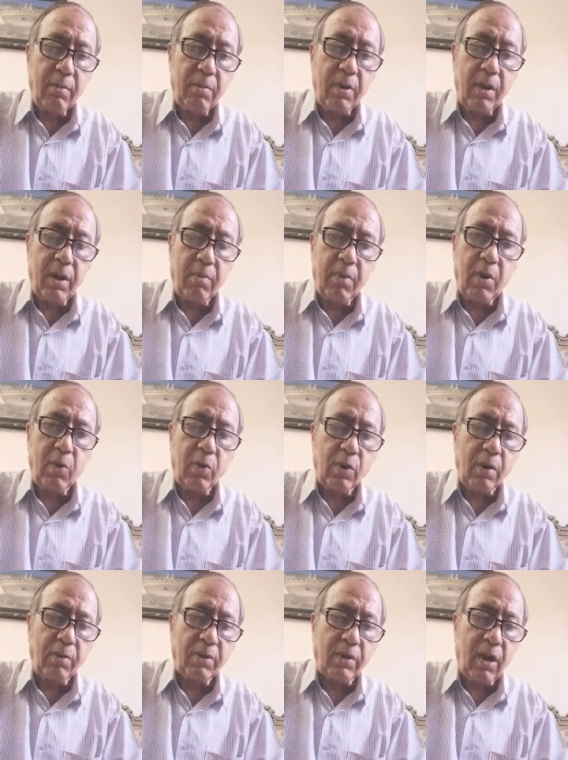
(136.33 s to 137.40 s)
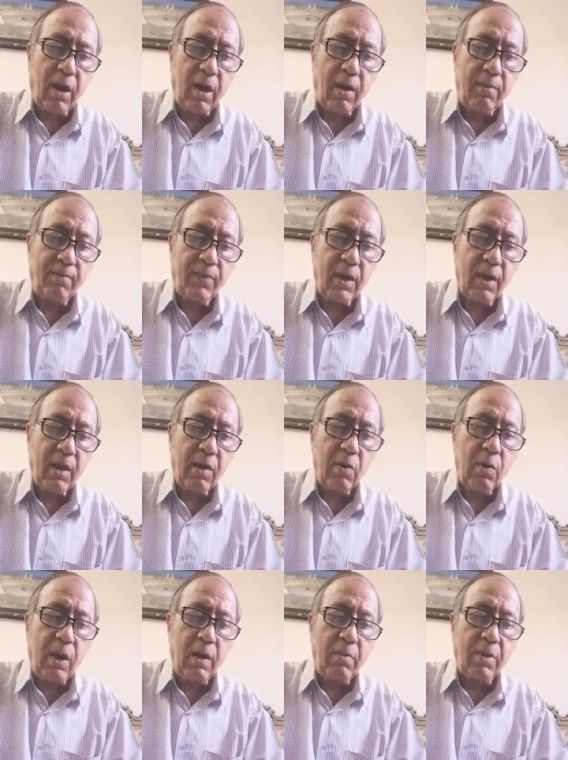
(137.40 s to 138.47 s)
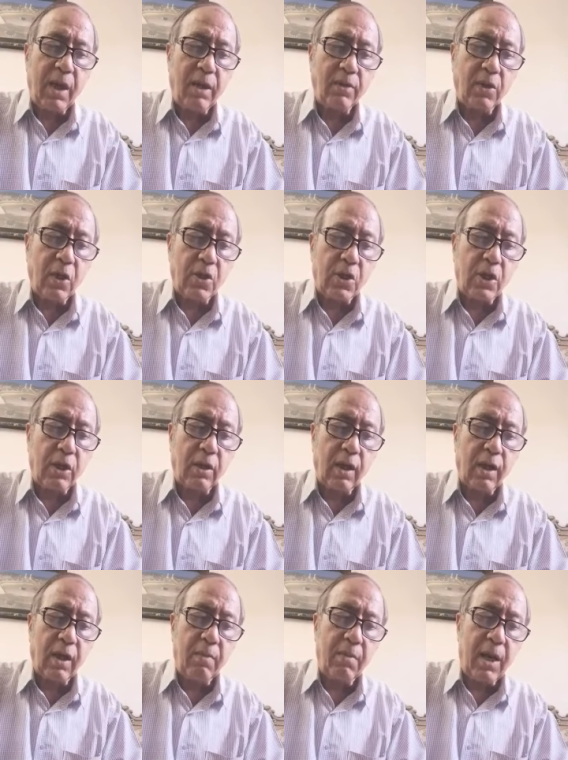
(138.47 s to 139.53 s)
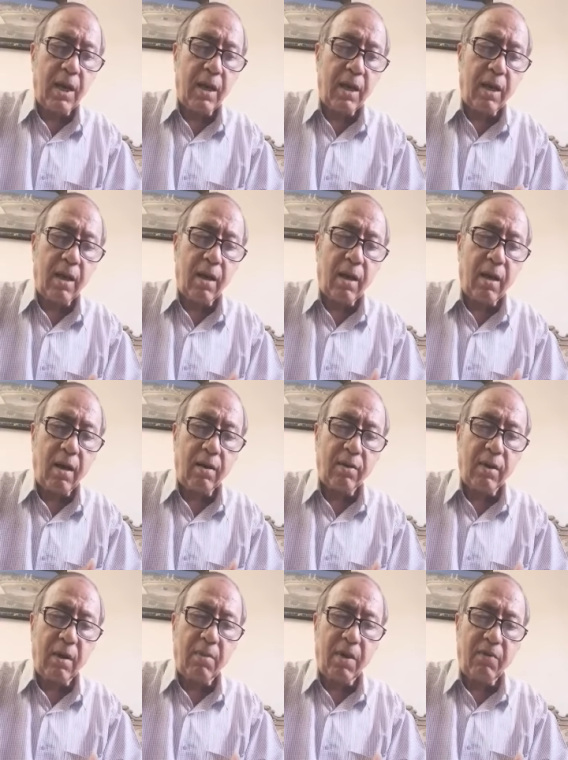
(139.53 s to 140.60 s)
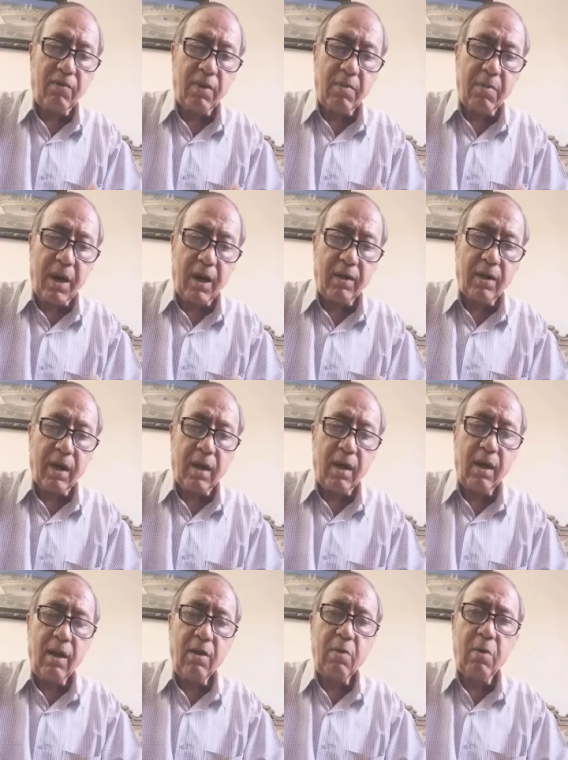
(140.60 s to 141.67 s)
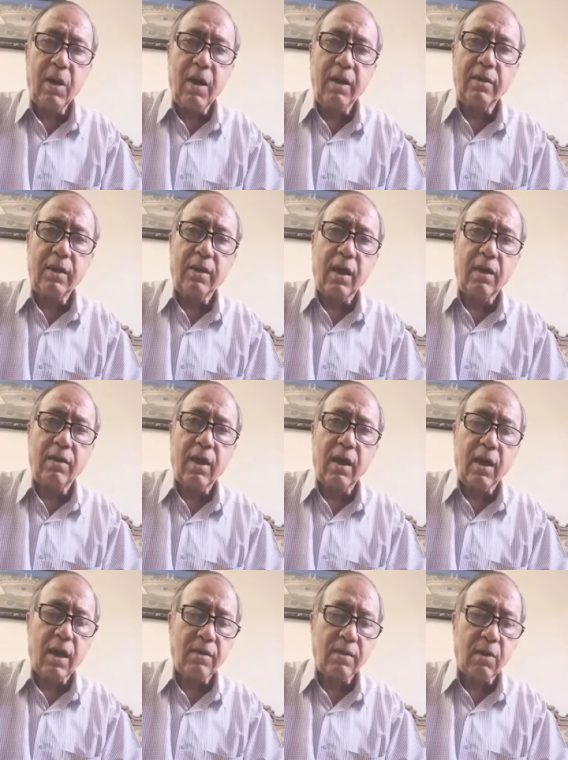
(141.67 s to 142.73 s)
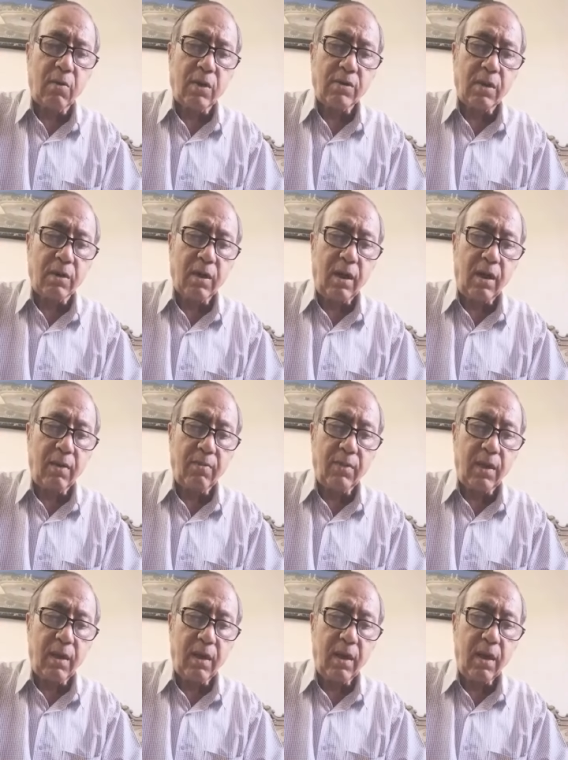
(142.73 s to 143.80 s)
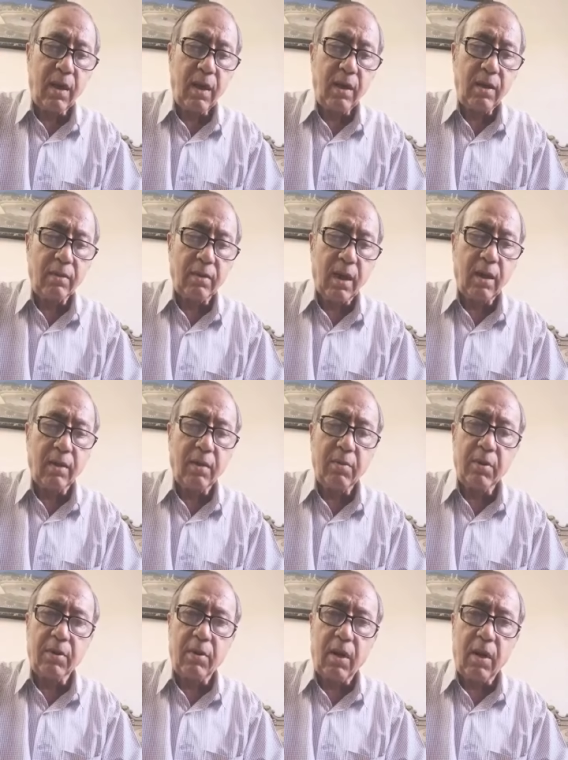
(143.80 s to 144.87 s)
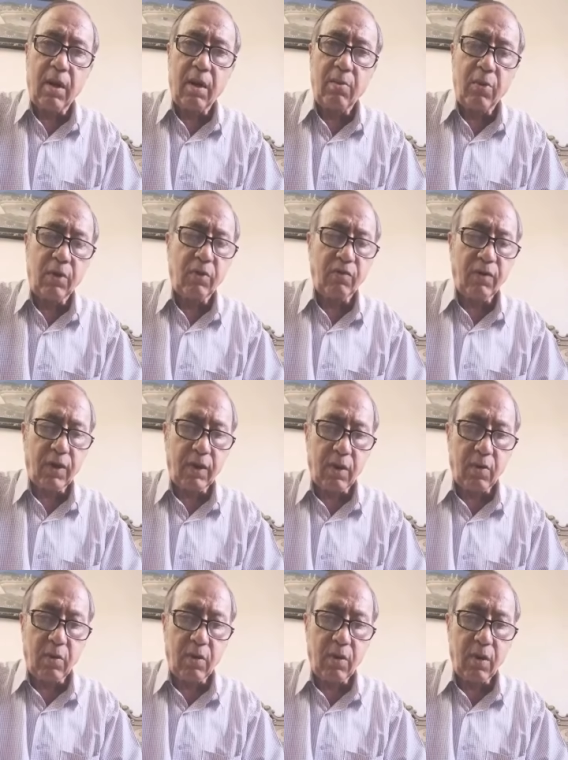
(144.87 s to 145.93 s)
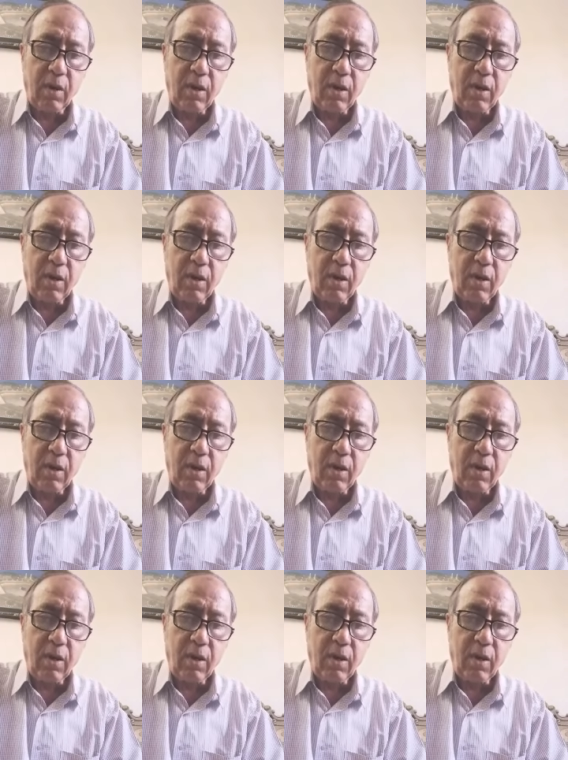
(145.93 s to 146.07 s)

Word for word: الموجودة بالطعام ولإمكان تنشيط الخمائر الهاضمة في المعدة والتي تحتاج هذا الوسط الحمضي لتهضم الطعام وتفككه